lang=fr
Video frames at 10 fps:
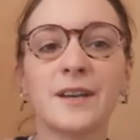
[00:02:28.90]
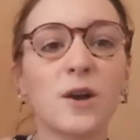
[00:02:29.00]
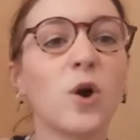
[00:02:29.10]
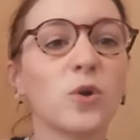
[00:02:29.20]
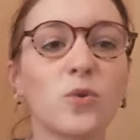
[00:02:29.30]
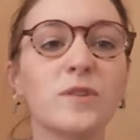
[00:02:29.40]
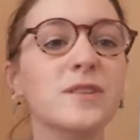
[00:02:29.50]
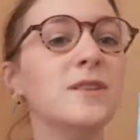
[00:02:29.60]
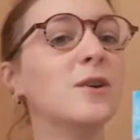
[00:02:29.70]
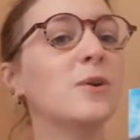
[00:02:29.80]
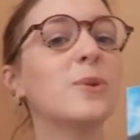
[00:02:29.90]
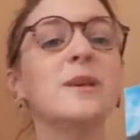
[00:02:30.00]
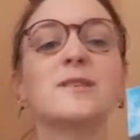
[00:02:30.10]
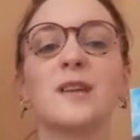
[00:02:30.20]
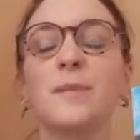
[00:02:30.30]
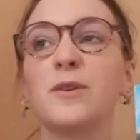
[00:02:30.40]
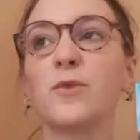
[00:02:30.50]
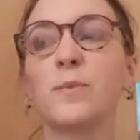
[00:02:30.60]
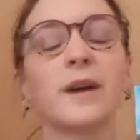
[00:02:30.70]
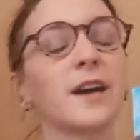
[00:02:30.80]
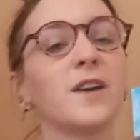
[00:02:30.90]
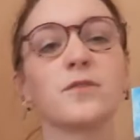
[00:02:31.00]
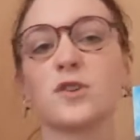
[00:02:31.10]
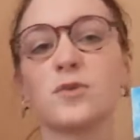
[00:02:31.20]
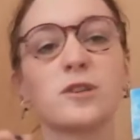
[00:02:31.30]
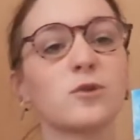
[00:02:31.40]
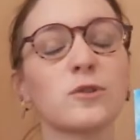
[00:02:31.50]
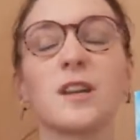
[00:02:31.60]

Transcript: quand on dit euh, oui, c'est la maison de mes rêves, ça je vous assure,